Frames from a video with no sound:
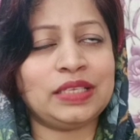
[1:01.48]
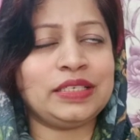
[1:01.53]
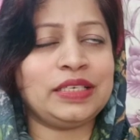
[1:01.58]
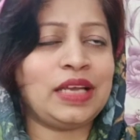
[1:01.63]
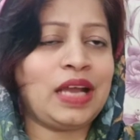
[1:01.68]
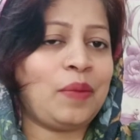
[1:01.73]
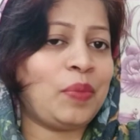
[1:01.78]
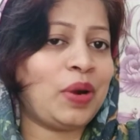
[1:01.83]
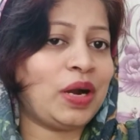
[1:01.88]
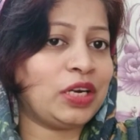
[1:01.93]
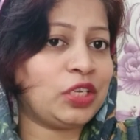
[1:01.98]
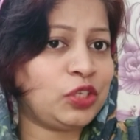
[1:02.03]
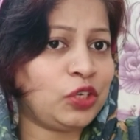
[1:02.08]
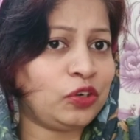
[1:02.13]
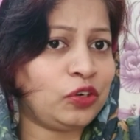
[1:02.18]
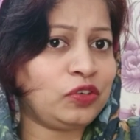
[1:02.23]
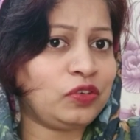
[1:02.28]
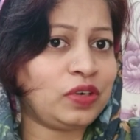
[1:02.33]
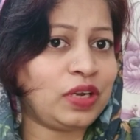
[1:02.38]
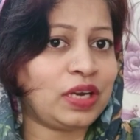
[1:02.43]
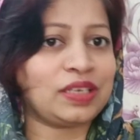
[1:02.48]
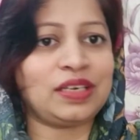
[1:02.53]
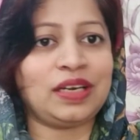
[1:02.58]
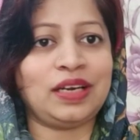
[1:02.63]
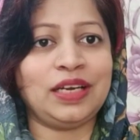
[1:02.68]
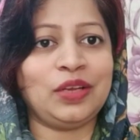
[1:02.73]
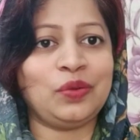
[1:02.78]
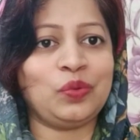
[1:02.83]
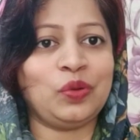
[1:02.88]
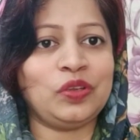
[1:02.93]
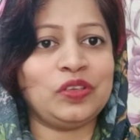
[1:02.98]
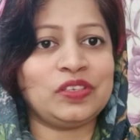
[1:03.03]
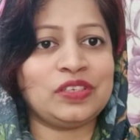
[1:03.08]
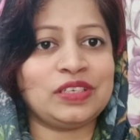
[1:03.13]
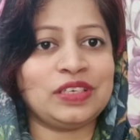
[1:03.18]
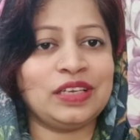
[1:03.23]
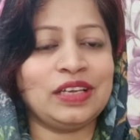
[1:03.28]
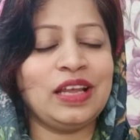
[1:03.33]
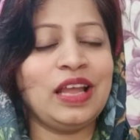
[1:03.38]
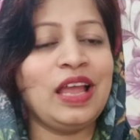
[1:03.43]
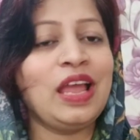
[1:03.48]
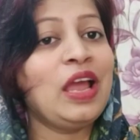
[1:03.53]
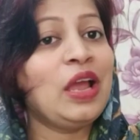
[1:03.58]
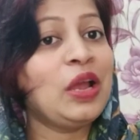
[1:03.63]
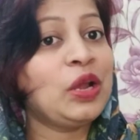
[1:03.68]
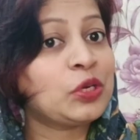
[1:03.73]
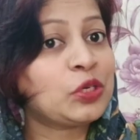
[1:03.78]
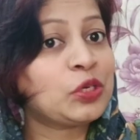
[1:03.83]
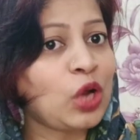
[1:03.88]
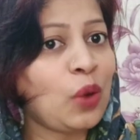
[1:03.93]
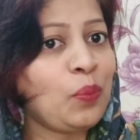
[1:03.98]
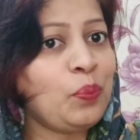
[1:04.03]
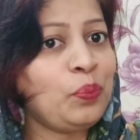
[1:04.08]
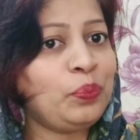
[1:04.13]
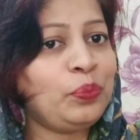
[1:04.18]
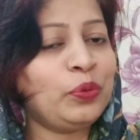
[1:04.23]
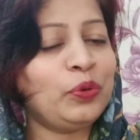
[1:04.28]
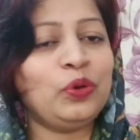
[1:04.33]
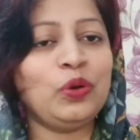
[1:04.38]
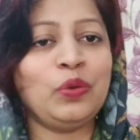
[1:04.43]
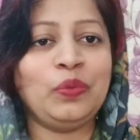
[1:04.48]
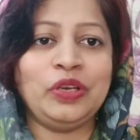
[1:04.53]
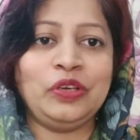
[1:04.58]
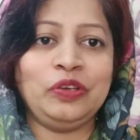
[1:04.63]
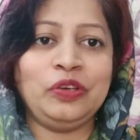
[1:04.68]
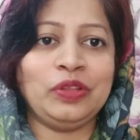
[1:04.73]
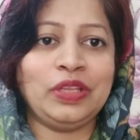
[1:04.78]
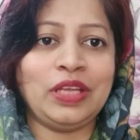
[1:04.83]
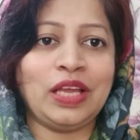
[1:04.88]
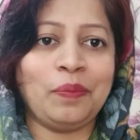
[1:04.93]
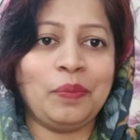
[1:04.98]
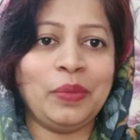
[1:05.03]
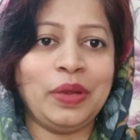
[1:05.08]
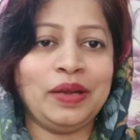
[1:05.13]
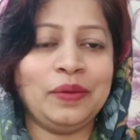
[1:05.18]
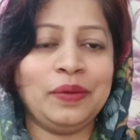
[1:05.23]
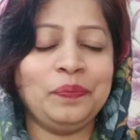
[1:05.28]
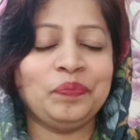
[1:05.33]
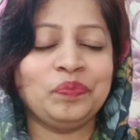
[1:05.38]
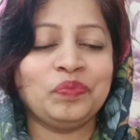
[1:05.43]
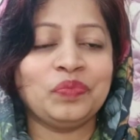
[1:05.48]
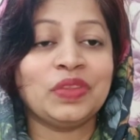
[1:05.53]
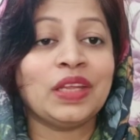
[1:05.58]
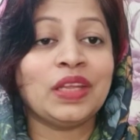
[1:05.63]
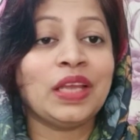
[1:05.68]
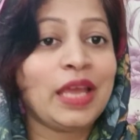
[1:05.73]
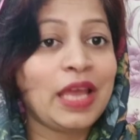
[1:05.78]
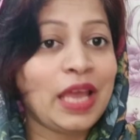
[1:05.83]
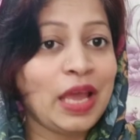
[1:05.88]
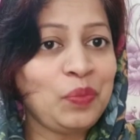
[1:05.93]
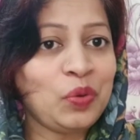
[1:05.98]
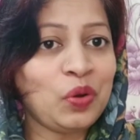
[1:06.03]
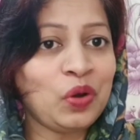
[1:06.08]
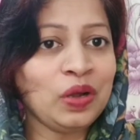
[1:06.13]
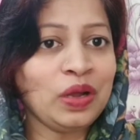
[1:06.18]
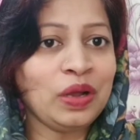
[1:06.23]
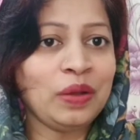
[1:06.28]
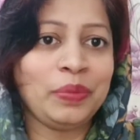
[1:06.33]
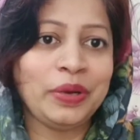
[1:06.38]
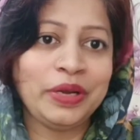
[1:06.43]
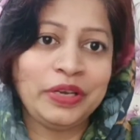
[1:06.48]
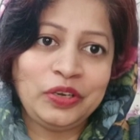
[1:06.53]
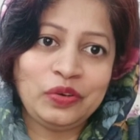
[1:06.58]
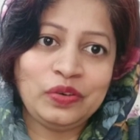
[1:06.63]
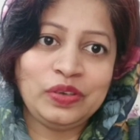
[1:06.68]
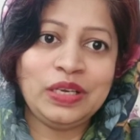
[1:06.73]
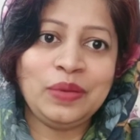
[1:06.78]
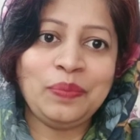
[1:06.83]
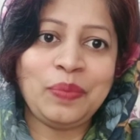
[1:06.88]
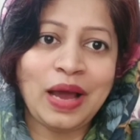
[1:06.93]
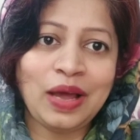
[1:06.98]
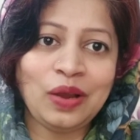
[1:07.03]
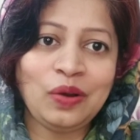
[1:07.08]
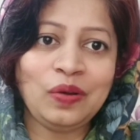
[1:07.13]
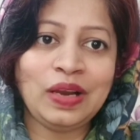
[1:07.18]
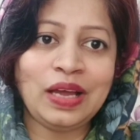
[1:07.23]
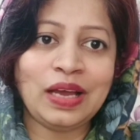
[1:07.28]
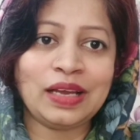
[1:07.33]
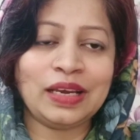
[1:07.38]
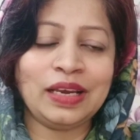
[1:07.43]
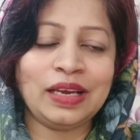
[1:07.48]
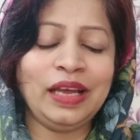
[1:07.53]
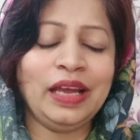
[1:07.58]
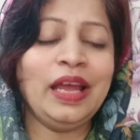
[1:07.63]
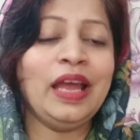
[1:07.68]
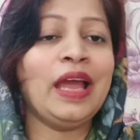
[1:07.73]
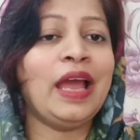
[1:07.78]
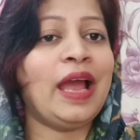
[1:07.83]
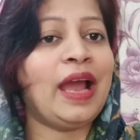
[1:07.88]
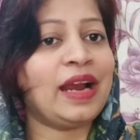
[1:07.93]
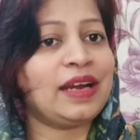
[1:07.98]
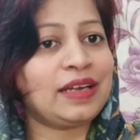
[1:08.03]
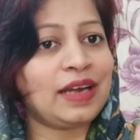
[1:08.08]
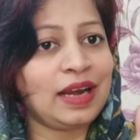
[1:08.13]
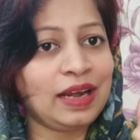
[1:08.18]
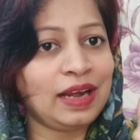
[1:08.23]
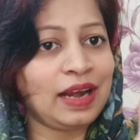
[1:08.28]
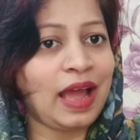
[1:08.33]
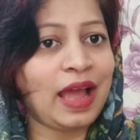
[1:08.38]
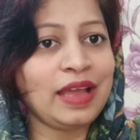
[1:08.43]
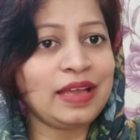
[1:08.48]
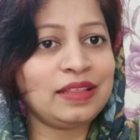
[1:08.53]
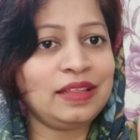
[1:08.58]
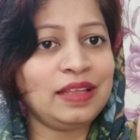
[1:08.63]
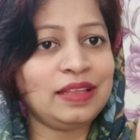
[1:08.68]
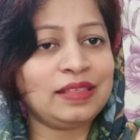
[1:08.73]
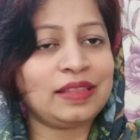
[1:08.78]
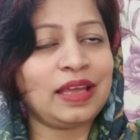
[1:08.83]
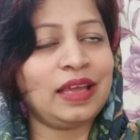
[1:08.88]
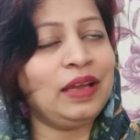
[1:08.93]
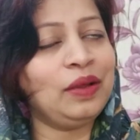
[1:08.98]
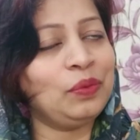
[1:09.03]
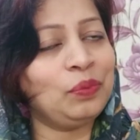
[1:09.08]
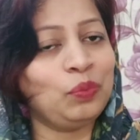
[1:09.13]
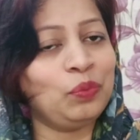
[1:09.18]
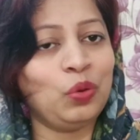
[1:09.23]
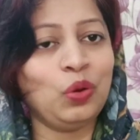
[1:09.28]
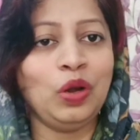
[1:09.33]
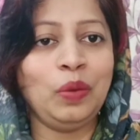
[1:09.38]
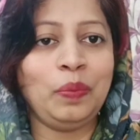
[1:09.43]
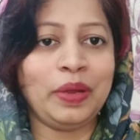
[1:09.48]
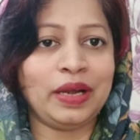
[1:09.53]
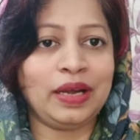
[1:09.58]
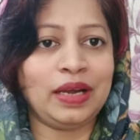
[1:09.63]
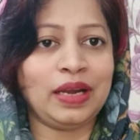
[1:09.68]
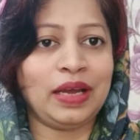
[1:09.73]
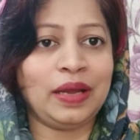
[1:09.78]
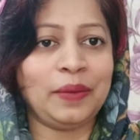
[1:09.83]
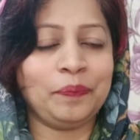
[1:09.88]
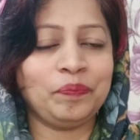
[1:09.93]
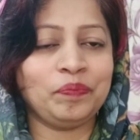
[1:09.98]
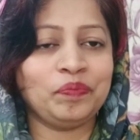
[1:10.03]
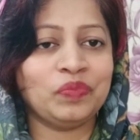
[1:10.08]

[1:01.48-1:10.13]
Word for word: কাছে আমার ছোট্ট একটা রিকোয়েস্ট সম্পূর্ণ ভিডিও দেখবেন এবং ভিডিওটি ভালো লাগলে একটা লাইক দিতে ভুলবেন না